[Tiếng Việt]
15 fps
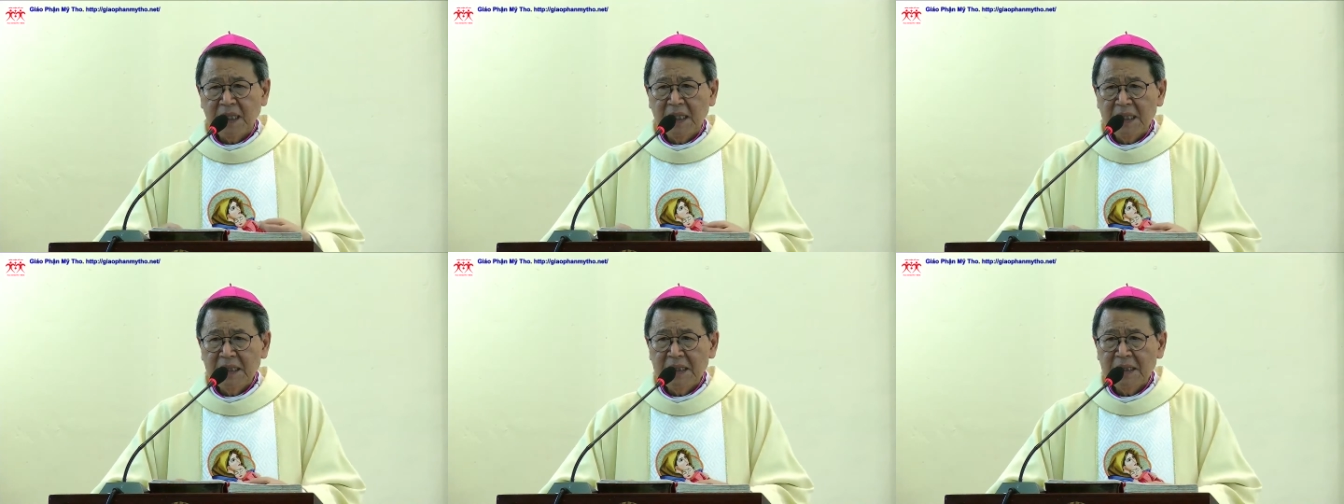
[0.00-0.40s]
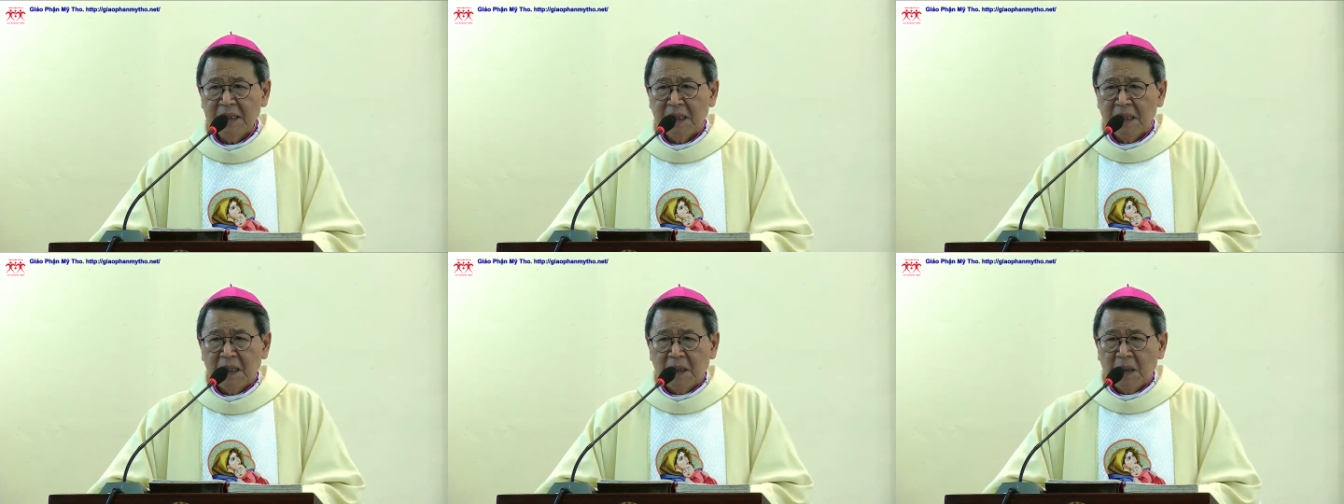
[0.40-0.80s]

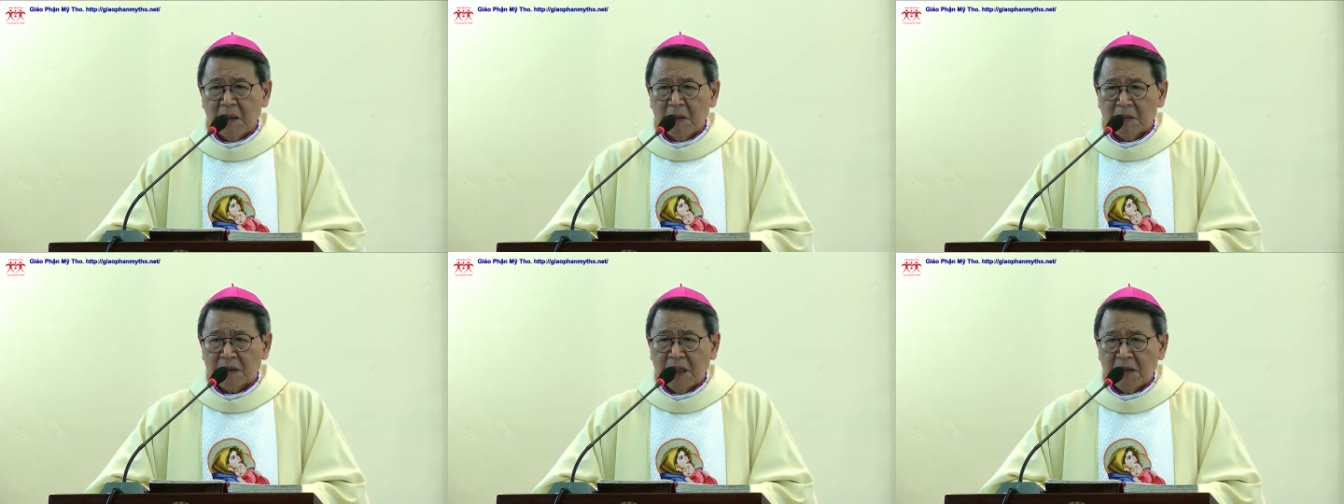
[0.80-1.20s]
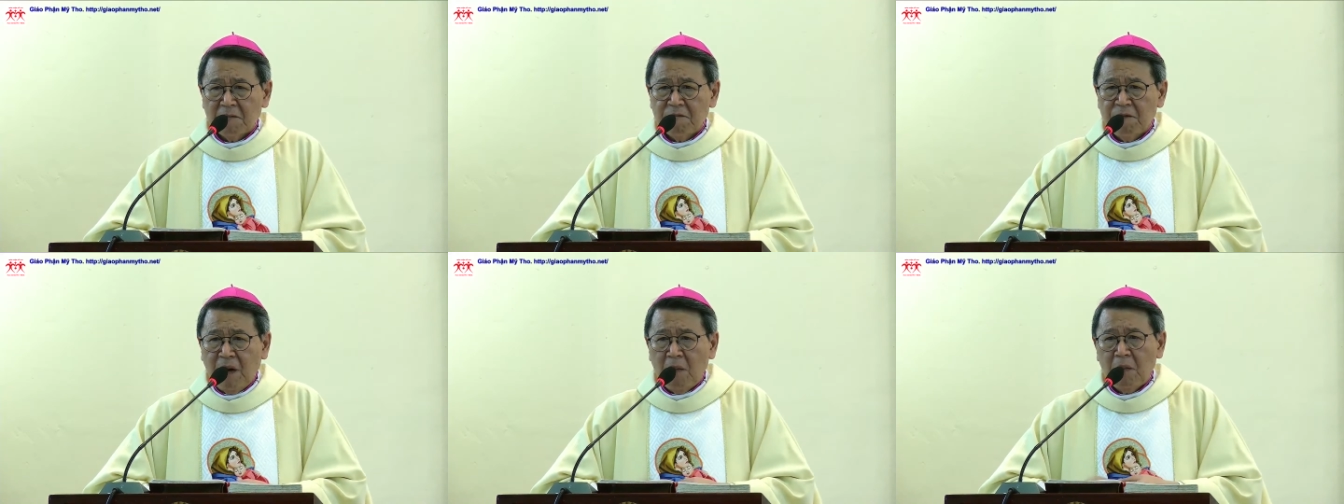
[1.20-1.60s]
thấy thất
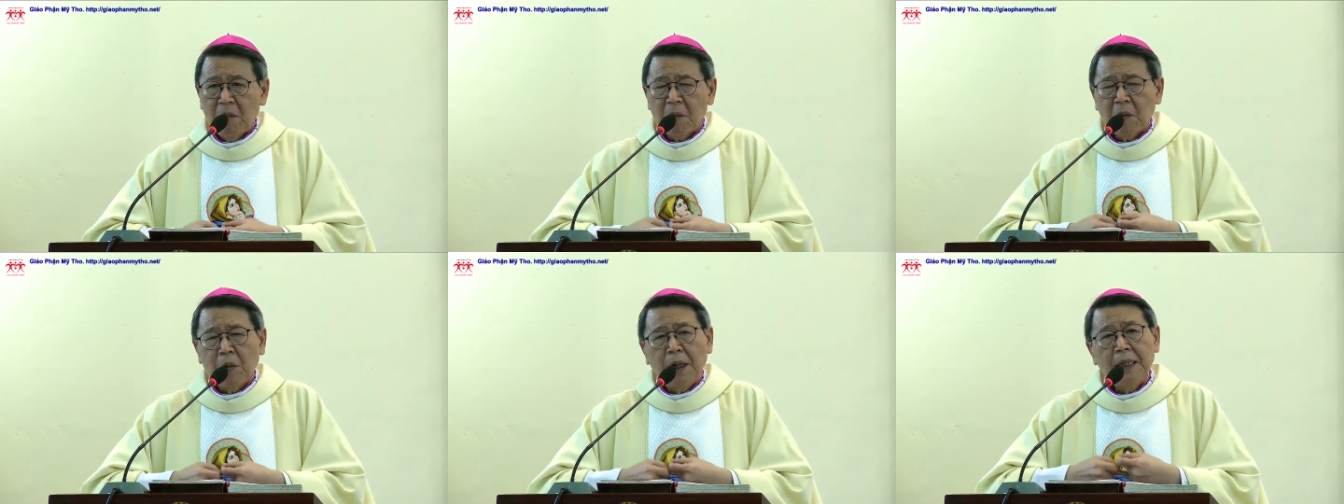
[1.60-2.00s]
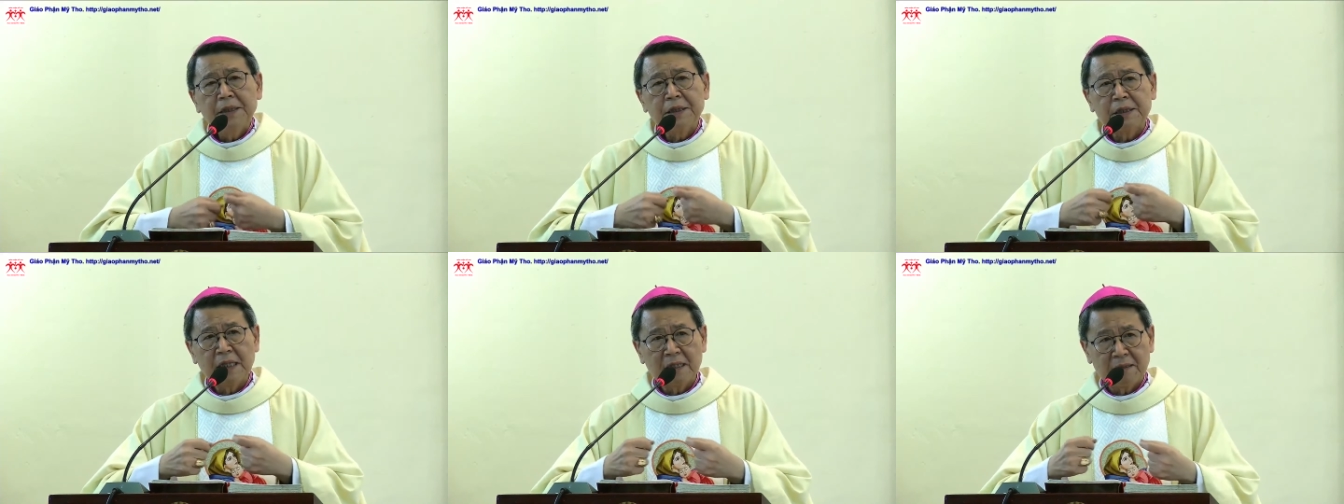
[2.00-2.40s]
vọng quá
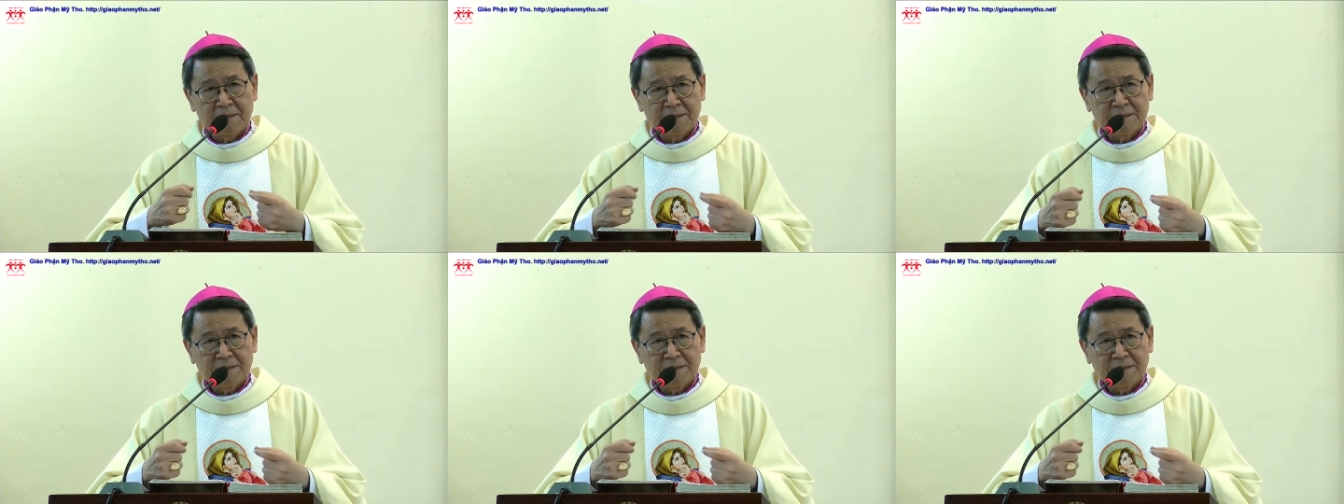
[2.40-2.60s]
sức